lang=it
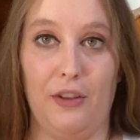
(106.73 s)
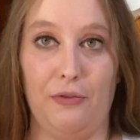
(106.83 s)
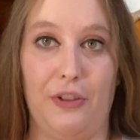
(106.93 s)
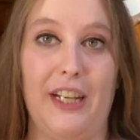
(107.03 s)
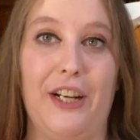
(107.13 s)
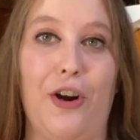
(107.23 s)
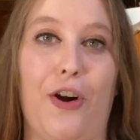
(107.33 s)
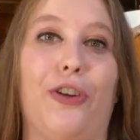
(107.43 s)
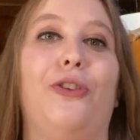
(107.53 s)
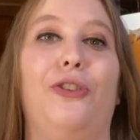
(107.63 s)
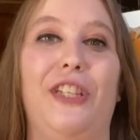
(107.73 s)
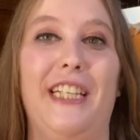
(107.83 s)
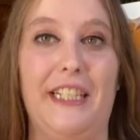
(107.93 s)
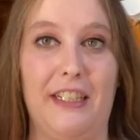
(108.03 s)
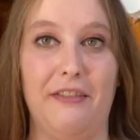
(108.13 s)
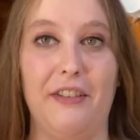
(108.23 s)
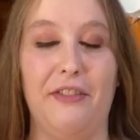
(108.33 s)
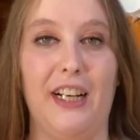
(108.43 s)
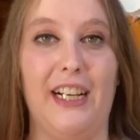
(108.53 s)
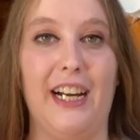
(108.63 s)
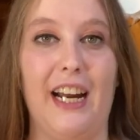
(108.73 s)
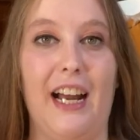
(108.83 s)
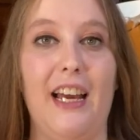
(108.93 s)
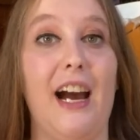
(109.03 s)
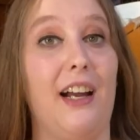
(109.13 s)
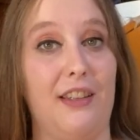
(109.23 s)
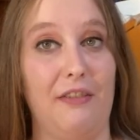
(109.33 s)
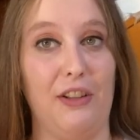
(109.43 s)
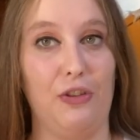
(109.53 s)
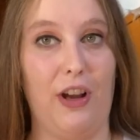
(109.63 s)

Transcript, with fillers: vi ricordo di iscrivervi al canale attivando